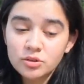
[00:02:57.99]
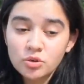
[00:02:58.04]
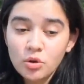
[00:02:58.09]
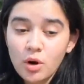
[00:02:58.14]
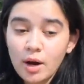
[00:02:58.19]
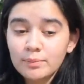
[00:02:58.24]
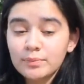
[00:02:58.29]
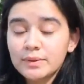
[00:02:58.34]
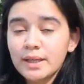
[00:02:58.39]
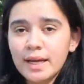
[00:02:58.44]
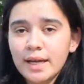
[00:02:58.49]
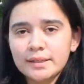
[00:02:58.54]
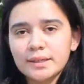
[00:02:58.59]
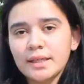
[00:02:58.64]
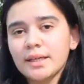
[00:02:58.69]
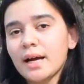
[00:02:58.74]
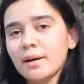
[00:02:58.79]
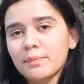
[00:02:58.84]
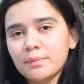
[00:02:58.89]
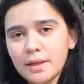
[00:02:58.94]
जो आप देखते
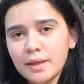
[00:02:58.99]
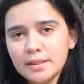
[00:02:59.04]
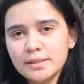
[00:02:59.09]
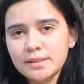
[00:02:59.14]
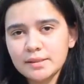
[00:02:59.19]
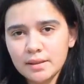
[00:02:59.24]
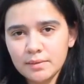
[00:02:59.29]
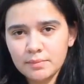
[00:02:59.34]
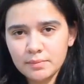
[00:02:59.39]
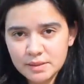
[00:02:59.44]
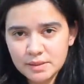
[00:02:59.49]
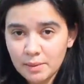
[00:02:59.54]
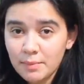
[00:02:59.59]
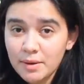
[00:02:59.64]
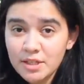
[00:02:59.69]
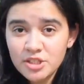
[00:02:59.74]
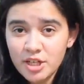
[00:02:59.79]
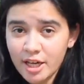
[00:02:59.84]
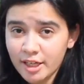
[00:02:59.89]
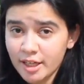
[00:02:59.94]
ही आप ये
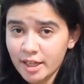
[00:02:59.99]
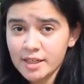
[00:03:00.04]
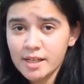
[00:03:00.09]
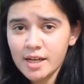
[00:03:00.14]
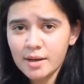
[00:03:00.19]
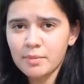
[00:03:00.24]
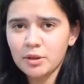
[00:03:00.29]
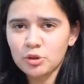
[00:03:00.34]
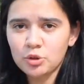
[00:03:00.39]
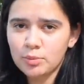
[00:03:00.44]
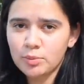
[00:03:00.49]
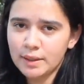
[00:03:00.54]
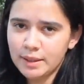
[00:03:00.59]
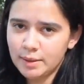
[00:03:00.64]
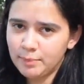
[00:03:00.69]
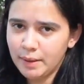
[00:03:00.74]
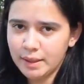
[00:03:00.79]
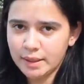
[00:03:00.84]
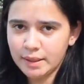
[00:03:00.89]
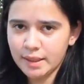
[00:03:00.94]
समझ जाएंगे कि ये
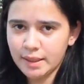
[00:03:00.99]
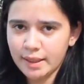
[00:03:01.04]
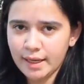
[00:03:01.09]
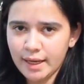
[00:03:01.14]
मधुबनी पेंटिंग